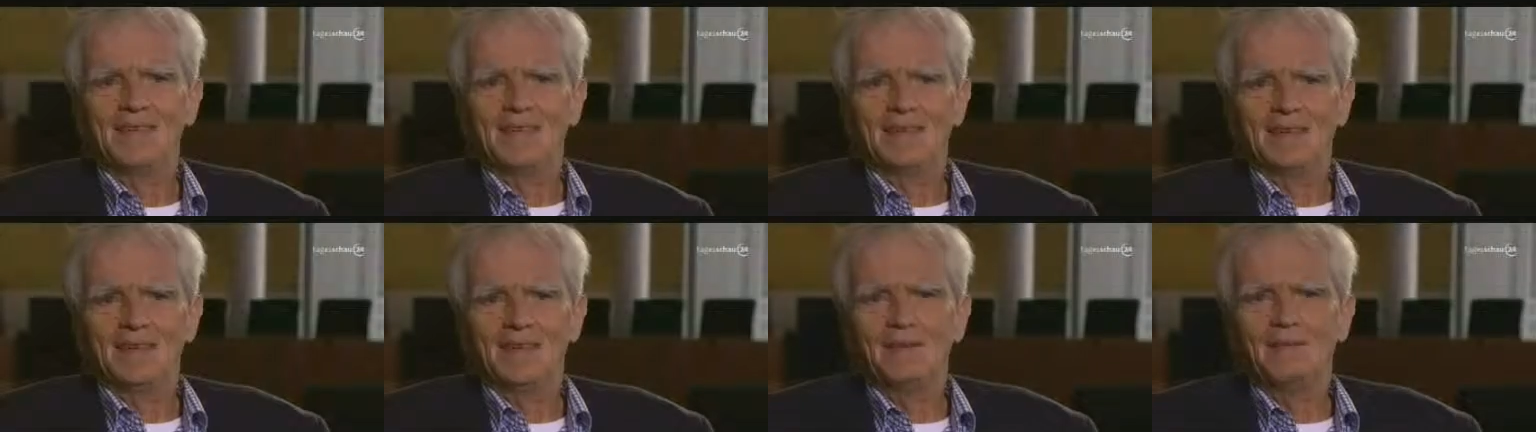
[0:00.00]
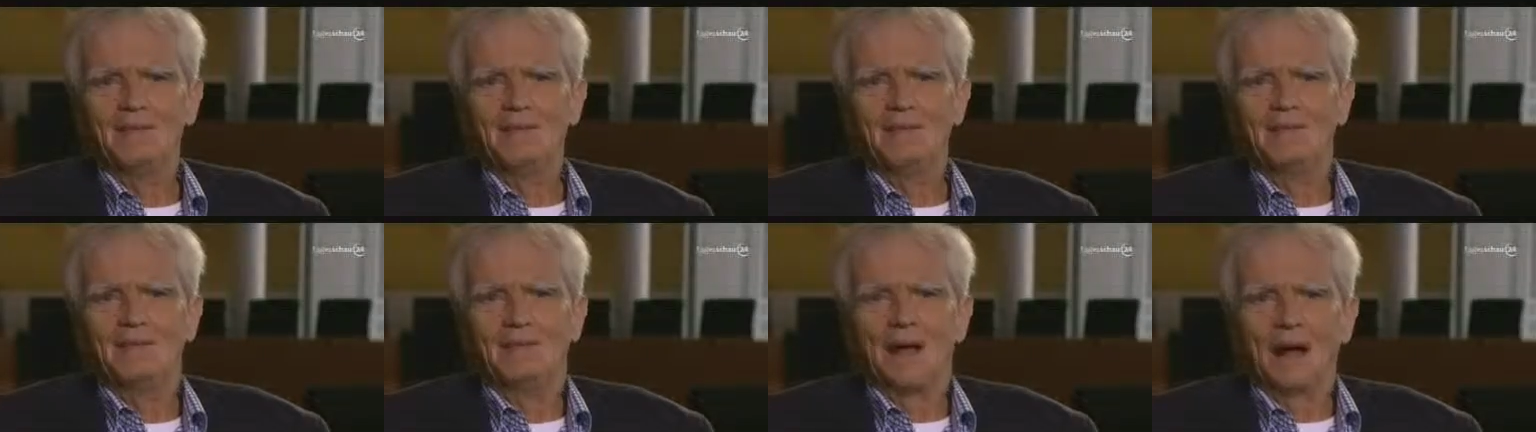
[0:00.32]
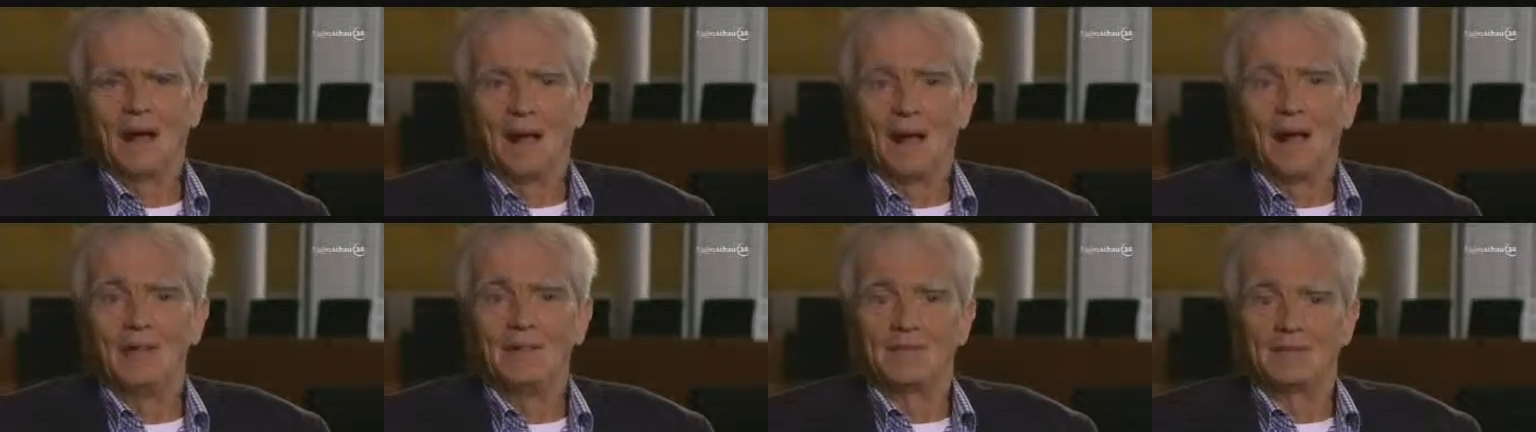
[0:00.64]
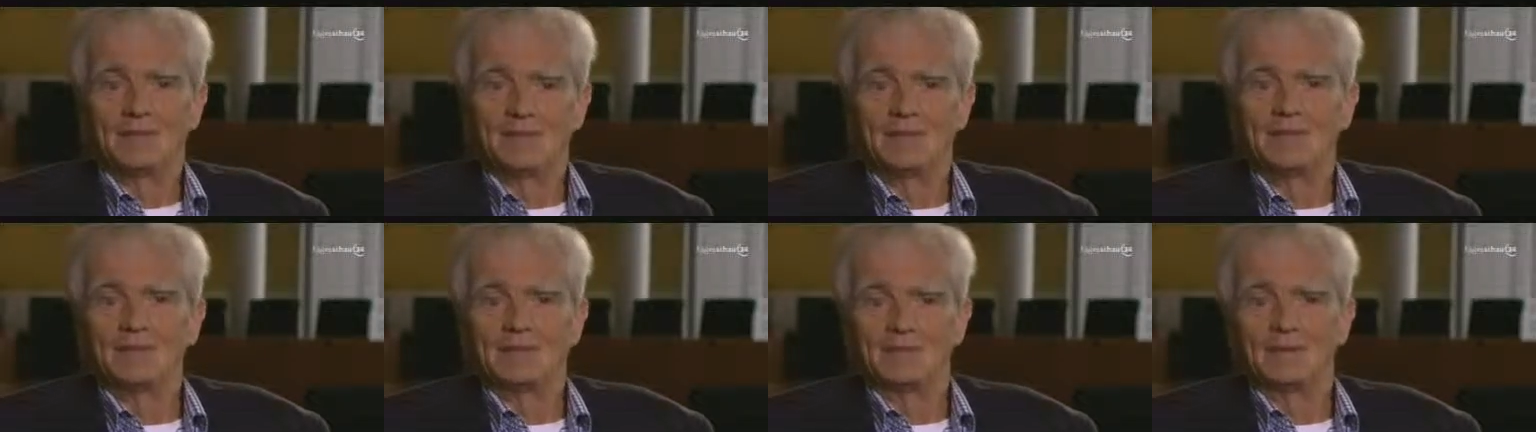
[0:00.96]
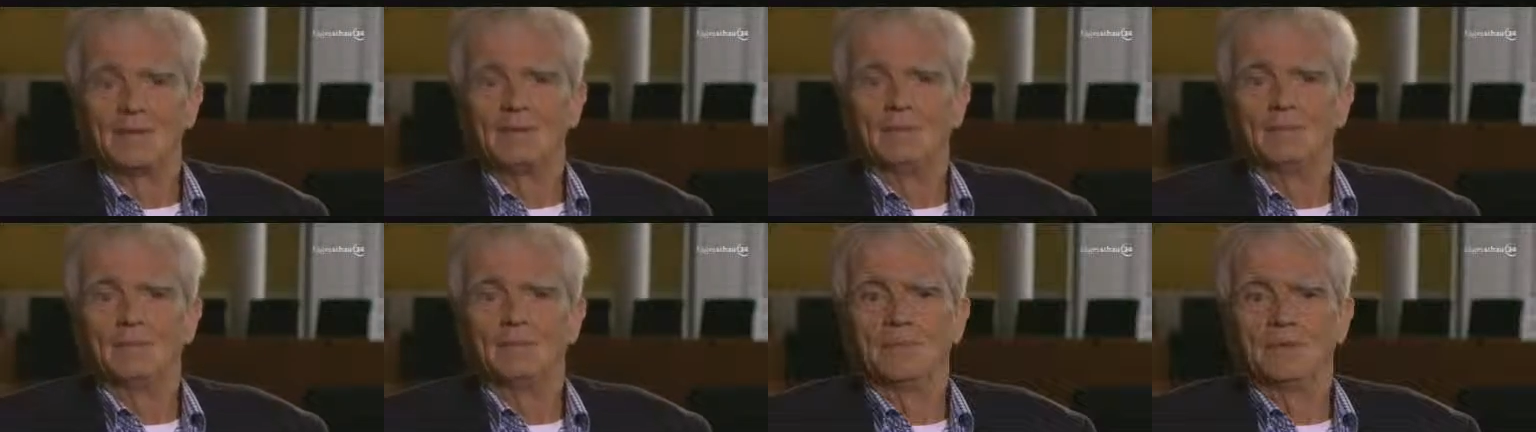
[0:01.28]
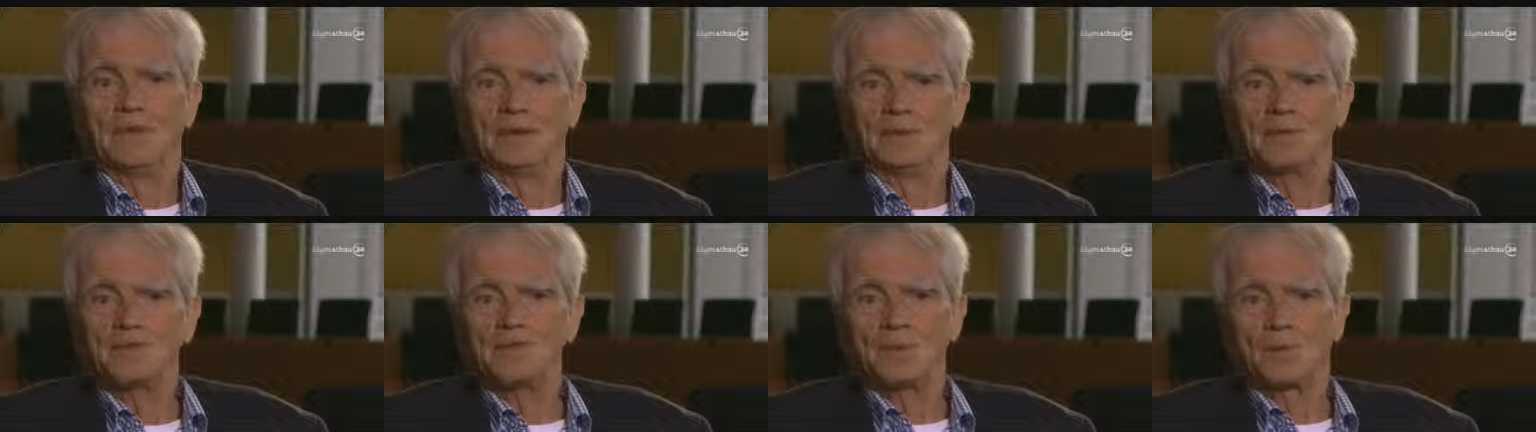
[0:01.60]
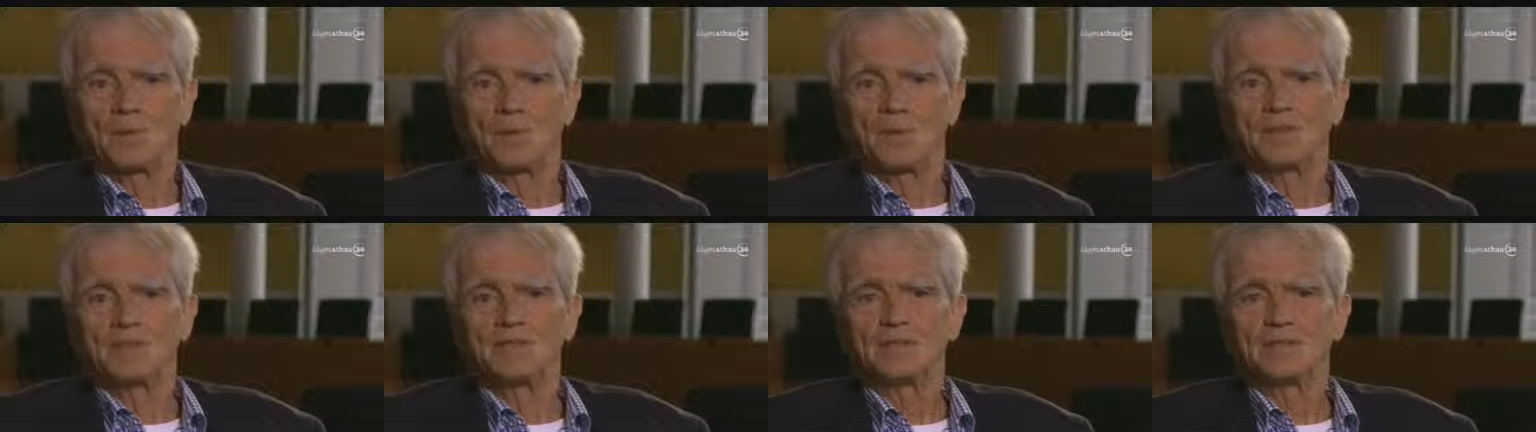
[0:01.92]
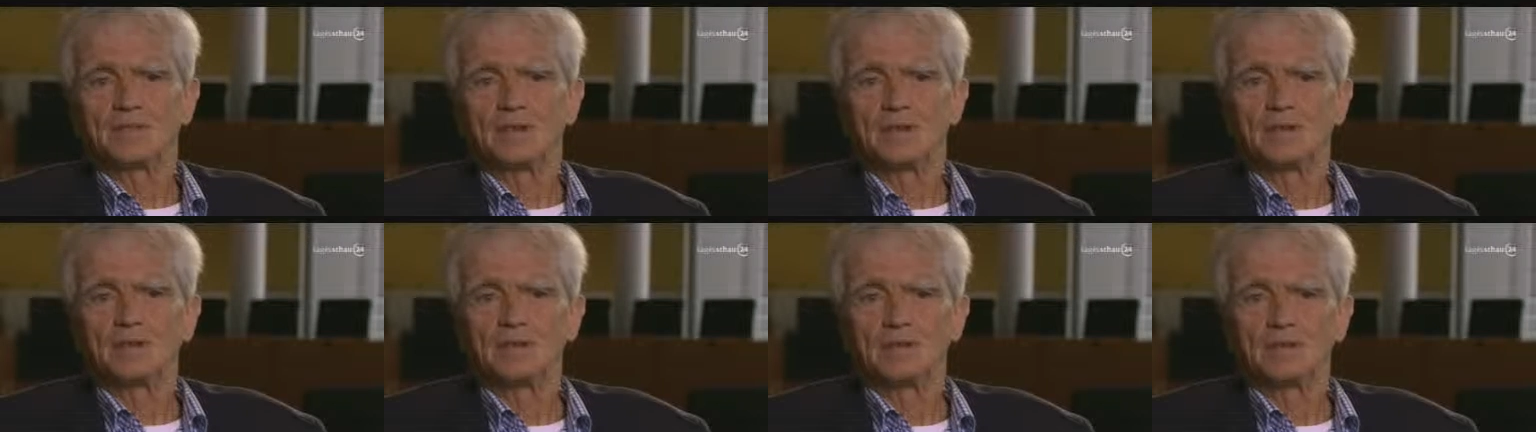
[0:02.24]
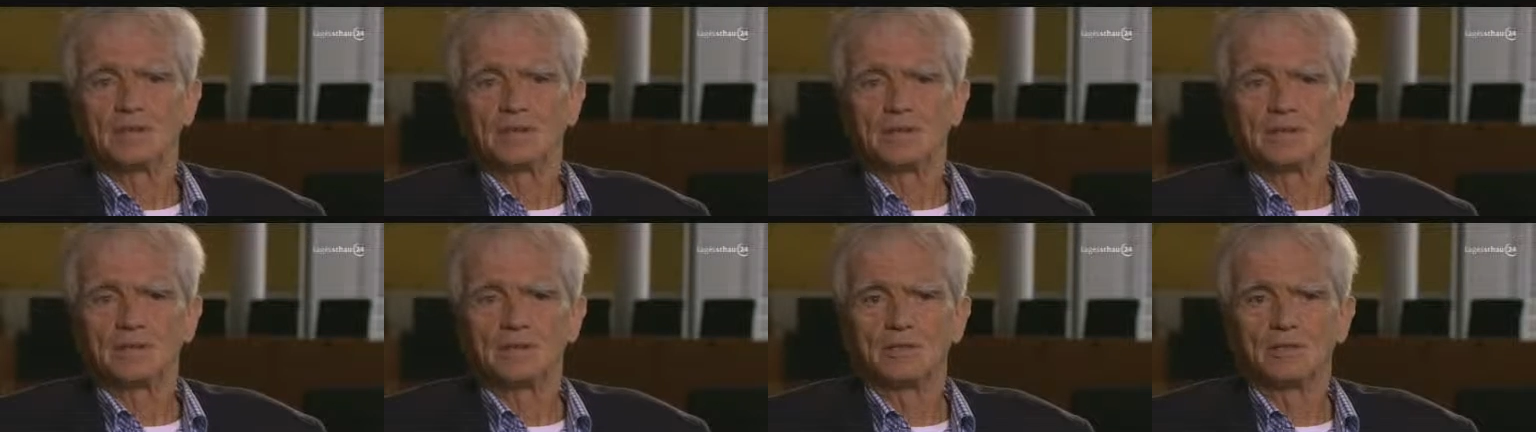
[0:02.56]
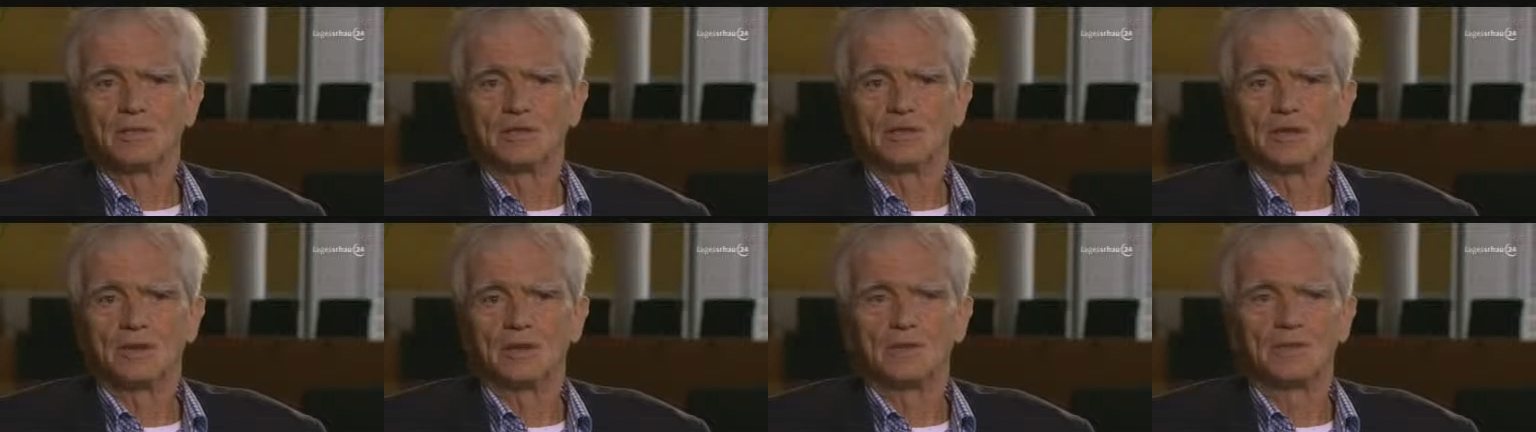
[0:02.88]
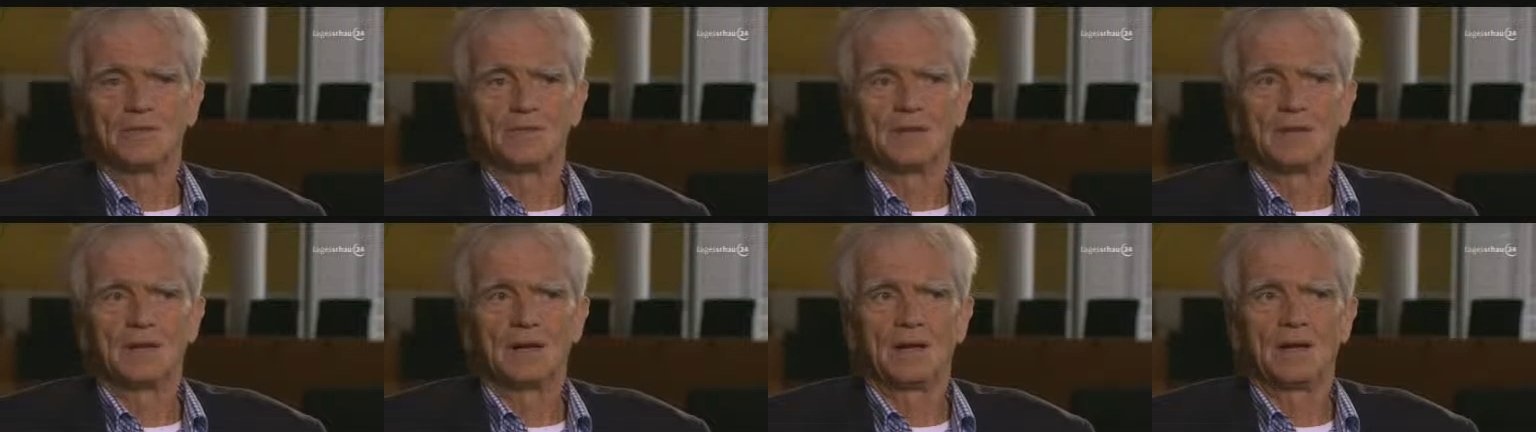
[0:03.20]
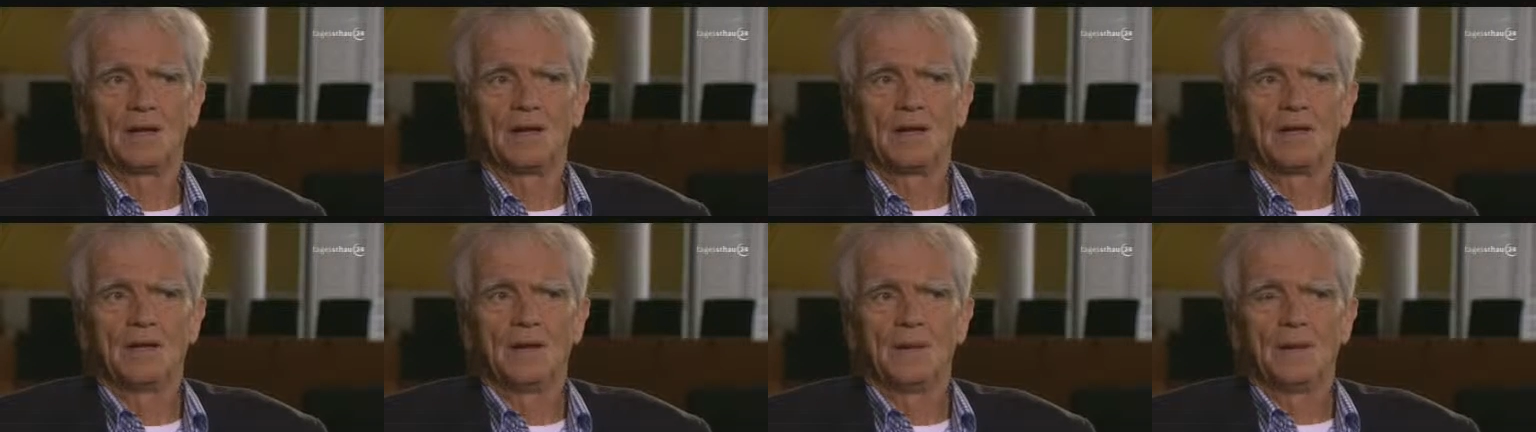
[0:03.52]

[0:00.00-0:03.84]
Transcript: die ihm als Ministerpräsident gestellt war,